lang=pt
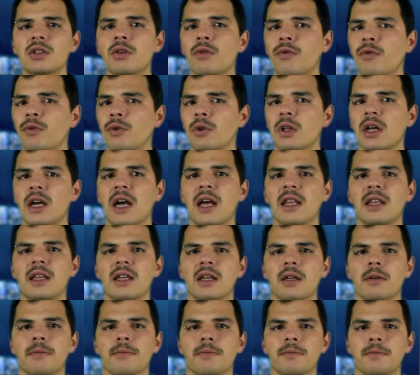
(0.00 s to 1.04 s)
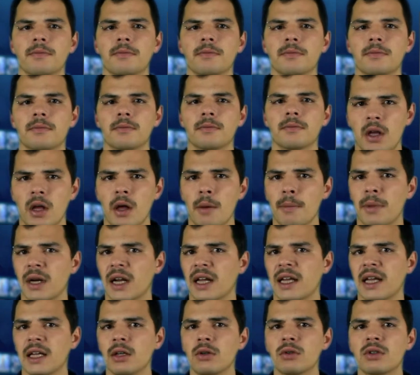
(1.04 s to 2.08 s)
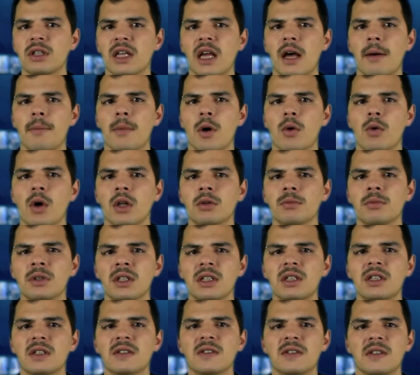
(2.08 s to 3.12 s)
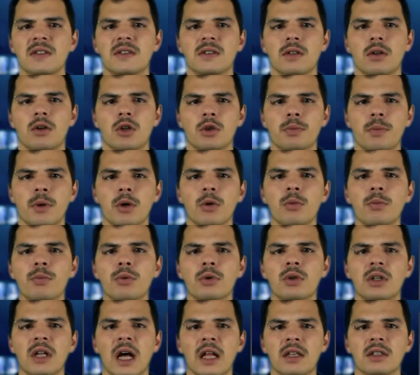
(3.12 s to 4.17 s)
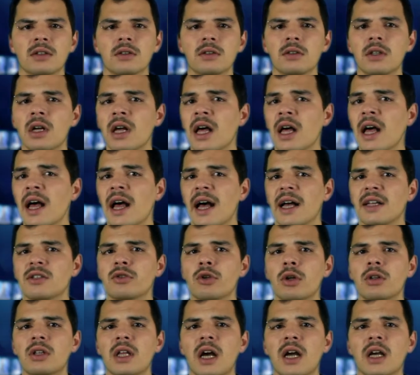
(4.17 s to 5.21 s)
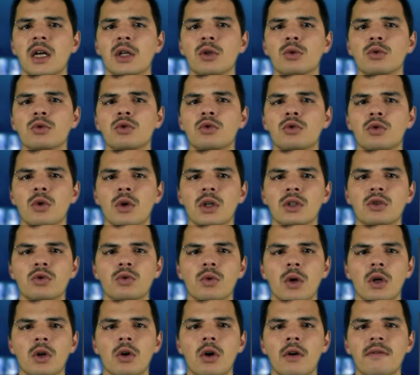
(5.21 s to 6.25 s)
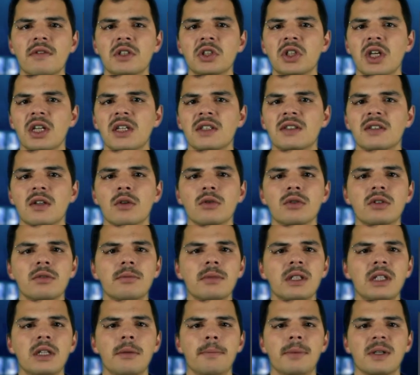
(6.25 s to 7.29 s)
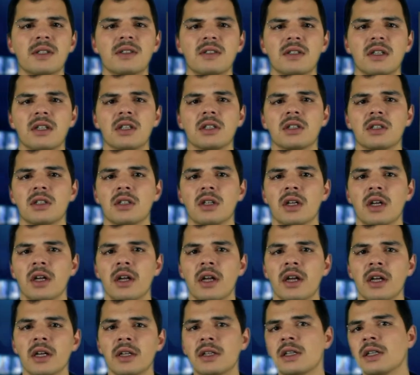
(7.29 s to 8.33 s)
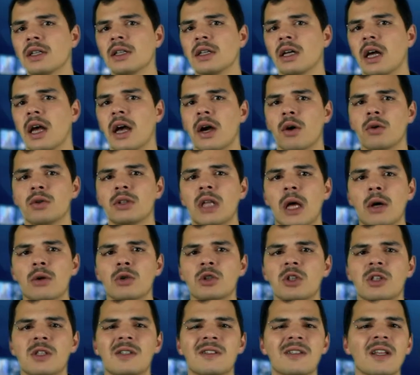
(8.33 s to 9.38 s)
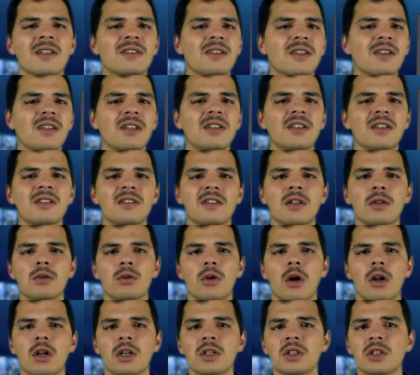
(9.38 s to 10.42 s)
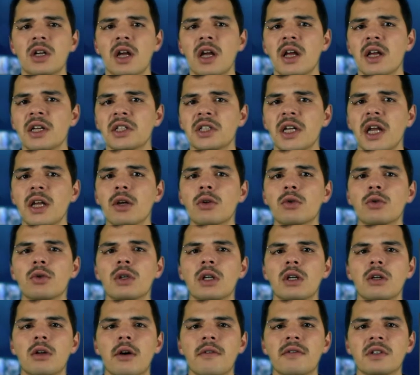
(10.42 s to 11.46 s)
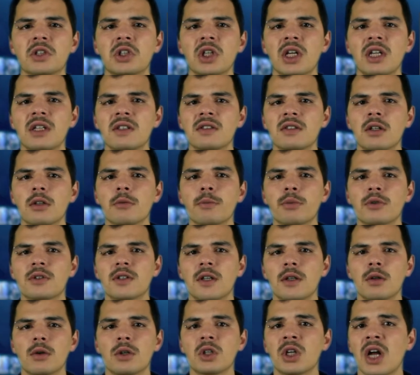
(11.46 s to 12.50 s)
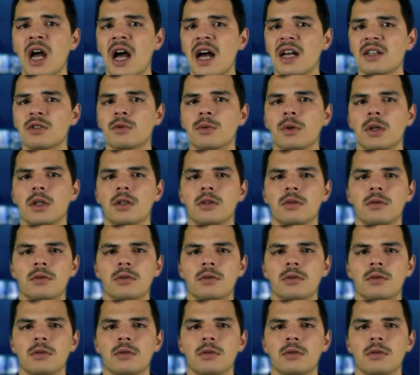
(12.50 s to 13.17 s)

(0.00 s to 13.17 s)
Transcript: Full HD. Para quem não tem à mão 4.300 euros para um portátil, a Zotac anunciou a sua nova geração de mini PCs, que, a rondar os 335 dólares, já inclui a nova geração de processadores Haswell.